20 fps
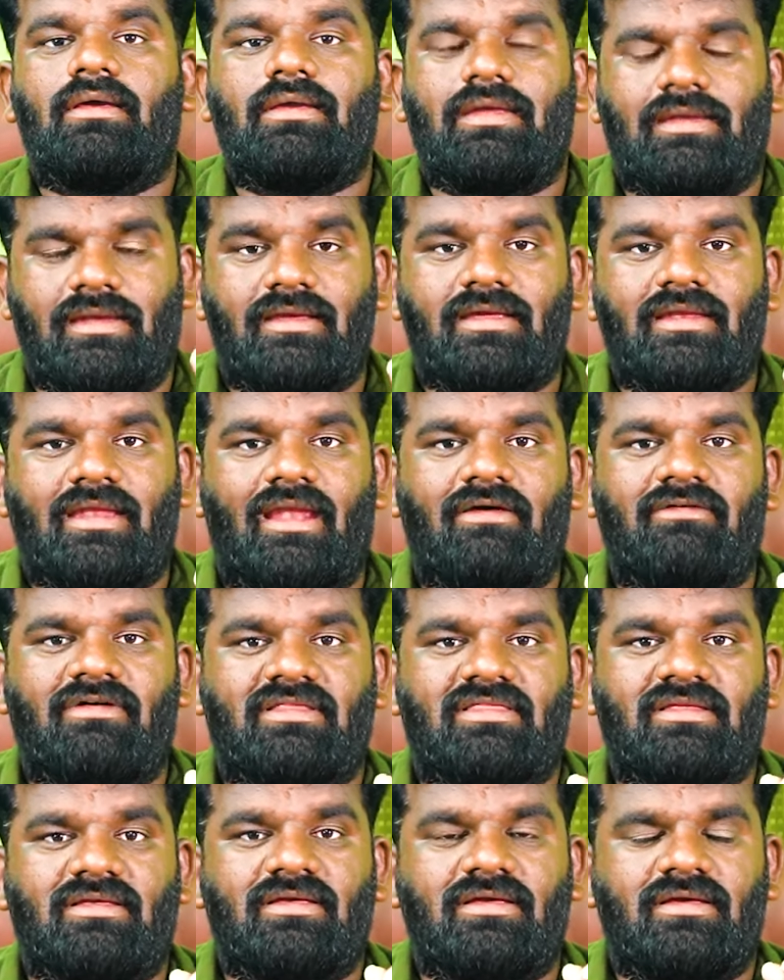இன்றைக்கி
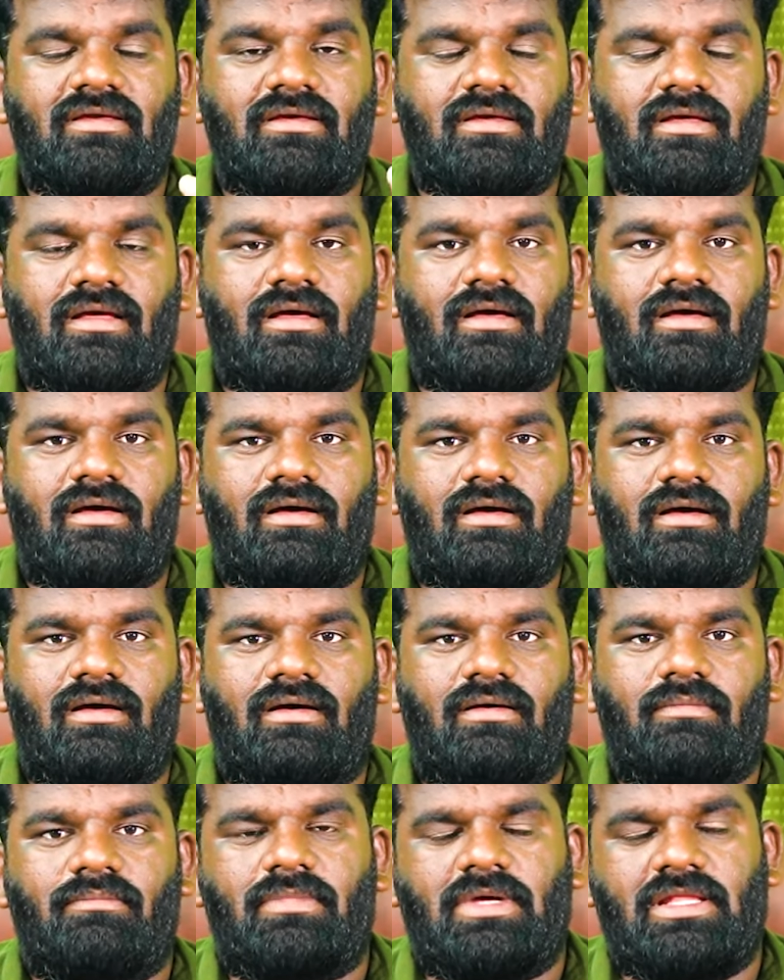நிலவரத்துக்கு
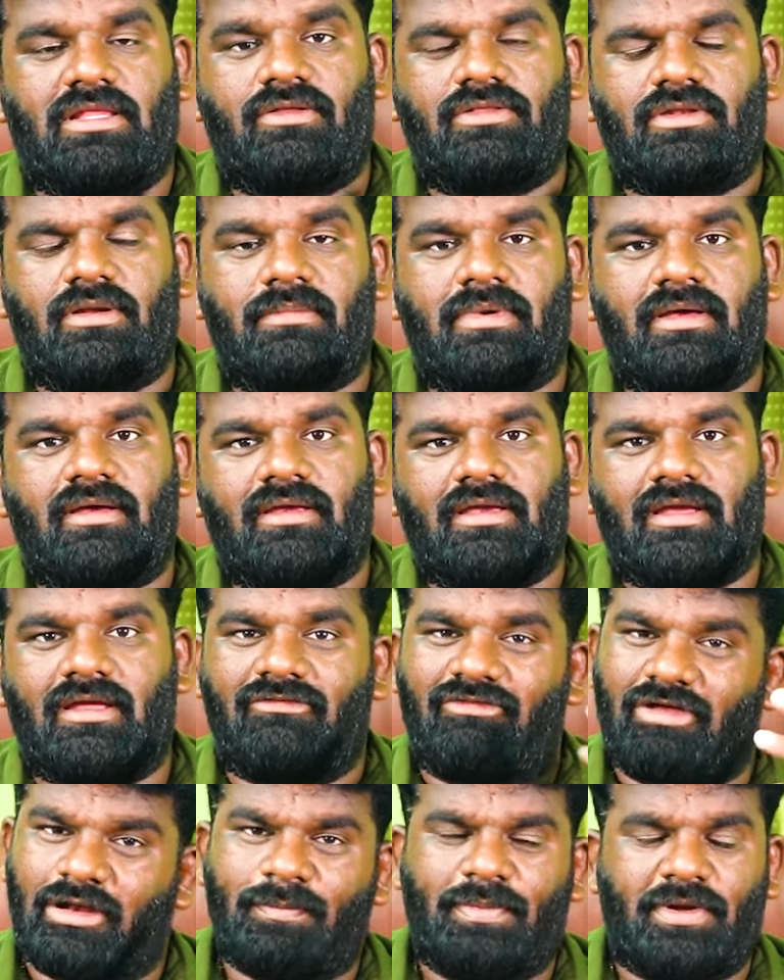அதாவது நம்ம எங்கே
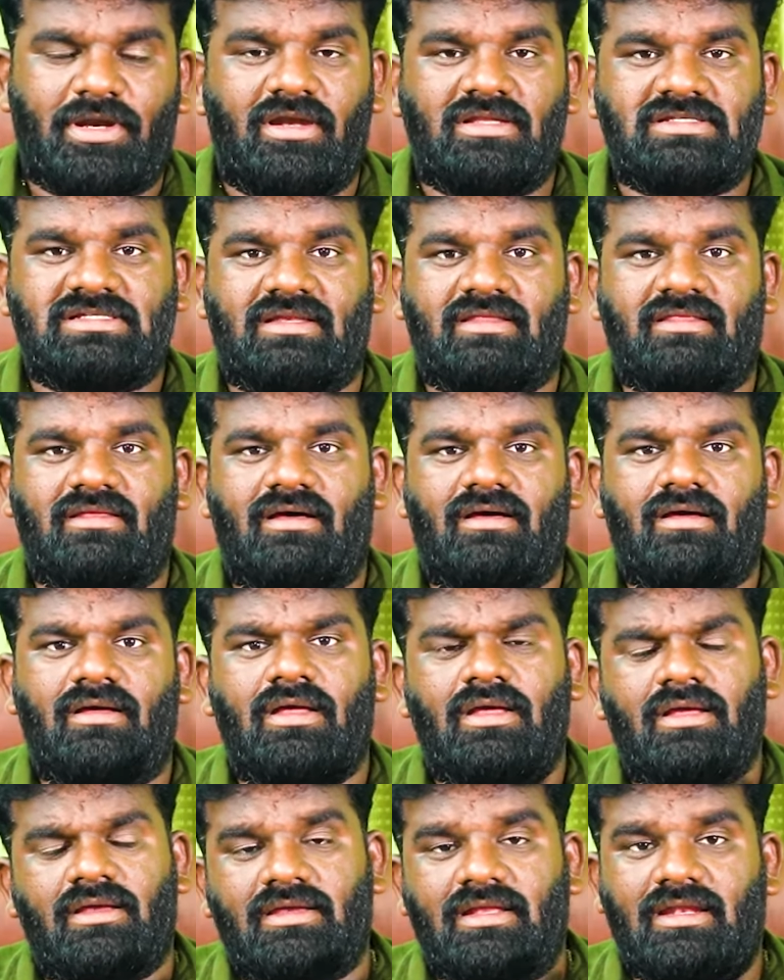ஒர்க் பண்ணாலும் சரி தான்
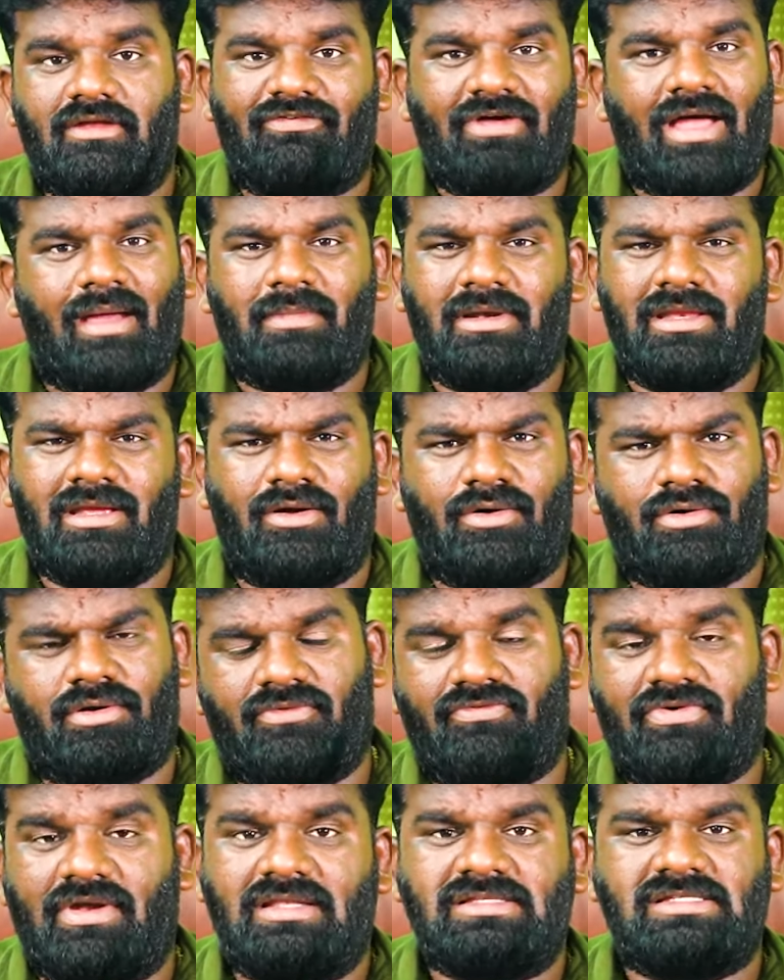இல்லை ஃபேமிலி
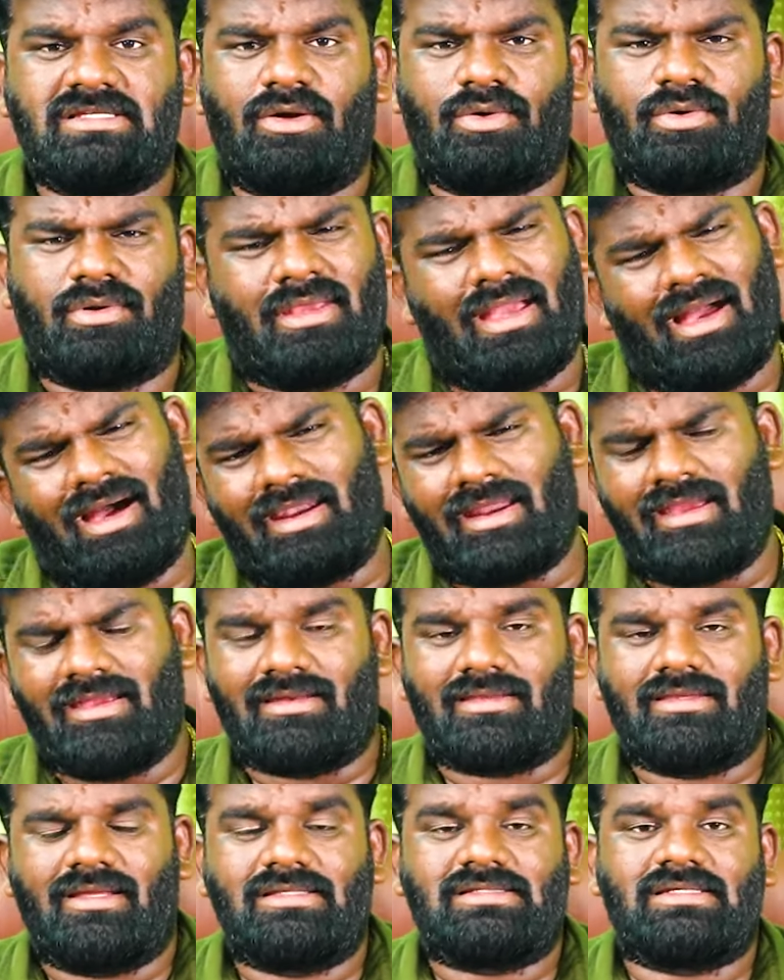ஆகட்டும் ஃப்ரெண்ட்ஸ் ஆகட்டும் யாராக
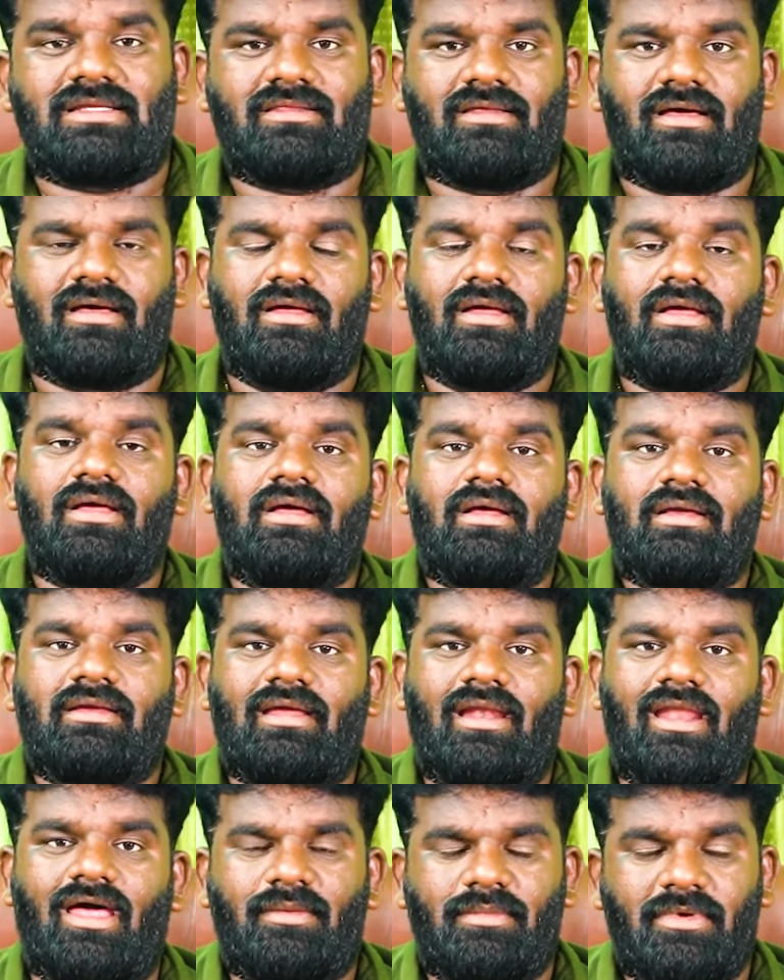இருந்தாலும் சரி தான்
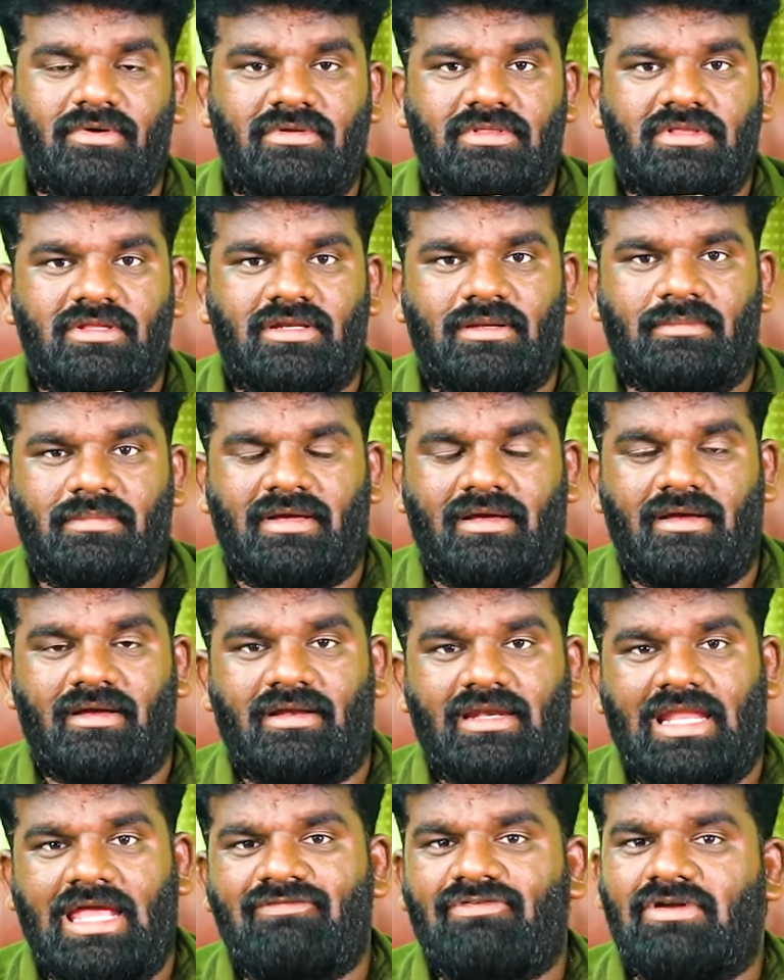எல்லாருமே வந்து நம்ம
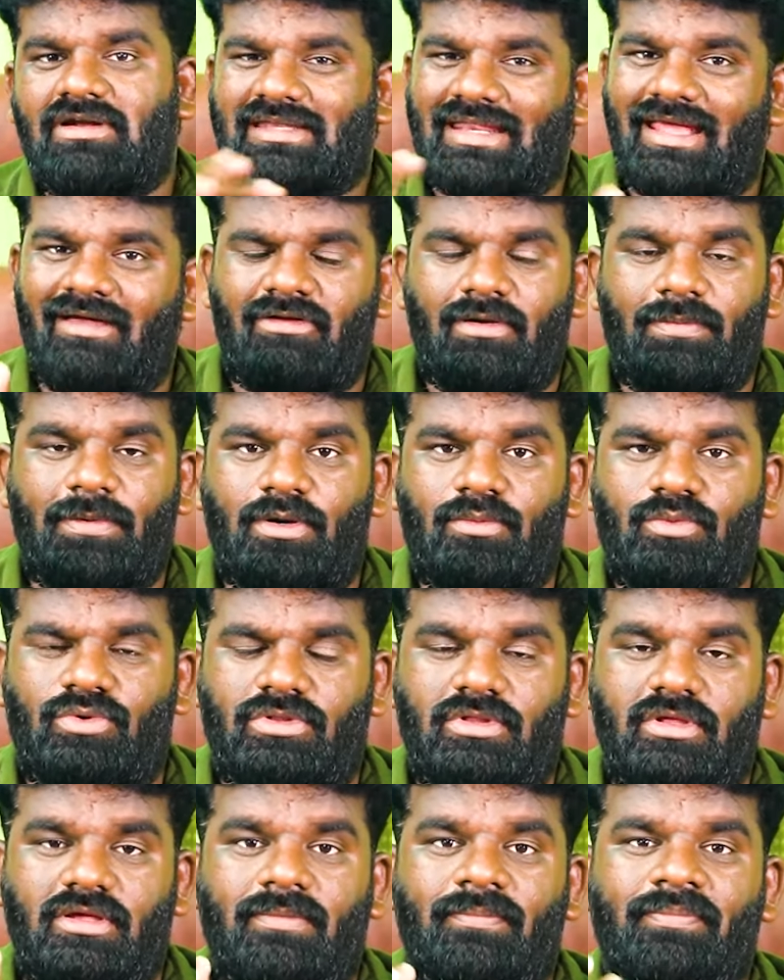லைஃப்பில் ட்ராவல்
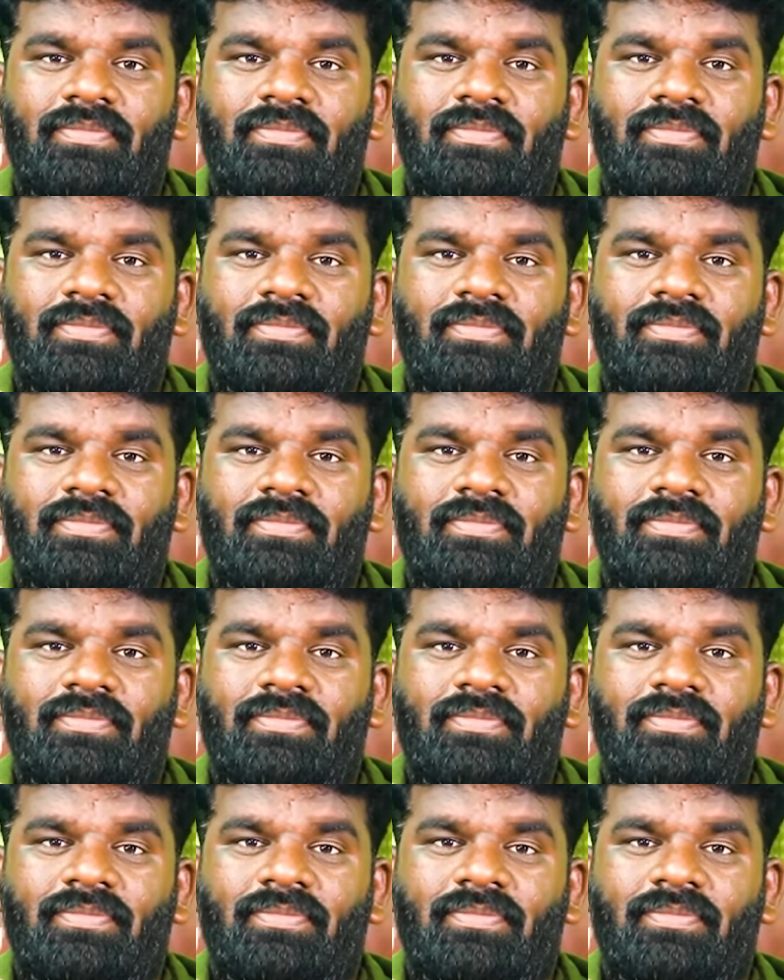பண்ணும்போது